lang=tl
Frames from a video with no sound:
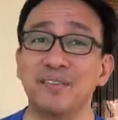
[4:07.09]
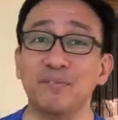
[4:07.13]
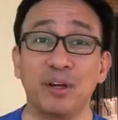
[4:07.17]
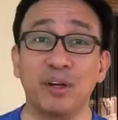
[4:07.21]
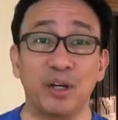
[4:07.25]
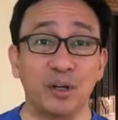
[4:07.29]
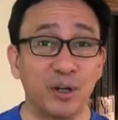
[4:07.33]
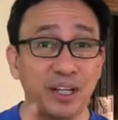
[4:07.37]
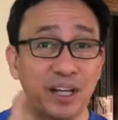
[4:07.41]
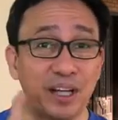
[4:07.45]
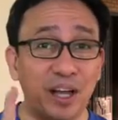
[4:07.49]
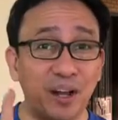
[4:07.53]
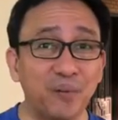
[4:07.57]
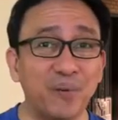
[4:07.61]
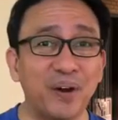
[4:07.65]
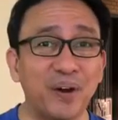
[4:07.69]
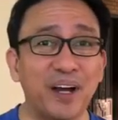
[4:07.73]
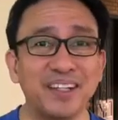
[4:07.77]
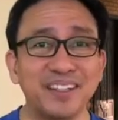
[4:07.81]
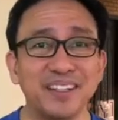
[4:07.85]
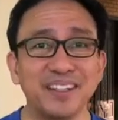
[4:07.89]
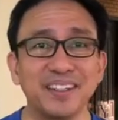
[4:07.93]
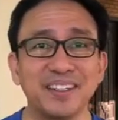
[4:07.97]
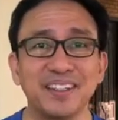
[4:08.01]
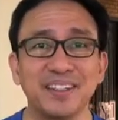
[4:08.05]
Pero
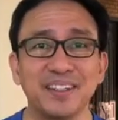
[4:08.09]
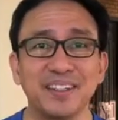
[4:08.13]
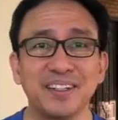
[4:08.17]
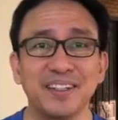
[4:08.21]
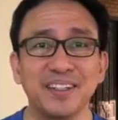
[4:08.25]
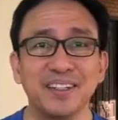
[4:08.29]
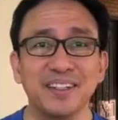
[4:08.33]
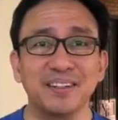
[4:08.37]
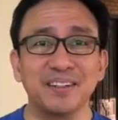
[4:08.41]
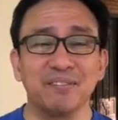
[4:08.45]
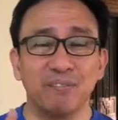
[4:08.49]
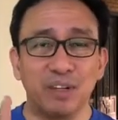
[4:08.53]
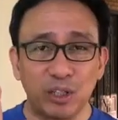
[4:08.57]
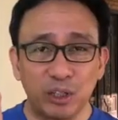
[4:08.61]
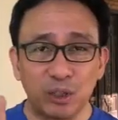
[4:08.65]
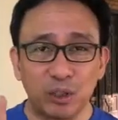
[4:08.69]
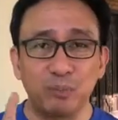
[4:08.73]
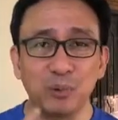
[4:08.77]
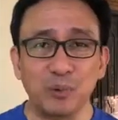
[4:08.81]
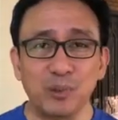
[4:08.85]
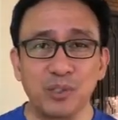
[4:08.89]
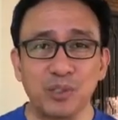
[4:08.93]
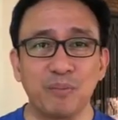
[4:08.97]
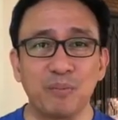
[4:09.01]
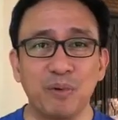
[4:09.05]
ikalwa, may
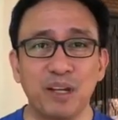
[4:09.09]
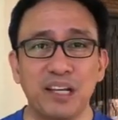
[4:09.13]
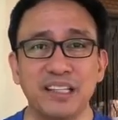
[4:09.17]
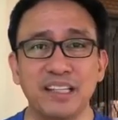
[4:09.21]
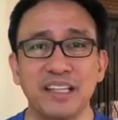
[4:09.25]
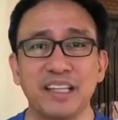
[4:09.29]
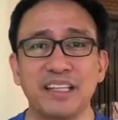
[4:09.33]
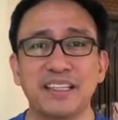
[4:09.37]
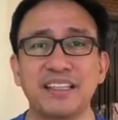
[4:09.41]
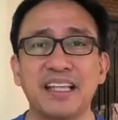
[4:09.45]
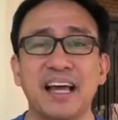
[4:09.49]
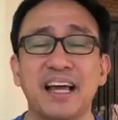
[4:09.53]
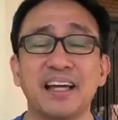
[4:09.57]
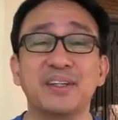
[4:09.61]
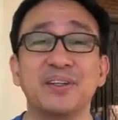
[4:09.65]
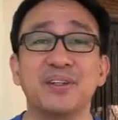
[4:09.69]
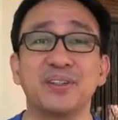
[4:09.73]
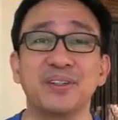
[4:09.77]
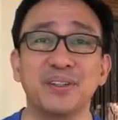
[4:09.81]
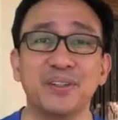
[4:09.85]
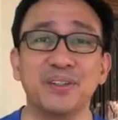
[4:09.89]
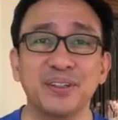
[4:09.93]
responsibilidad tayo.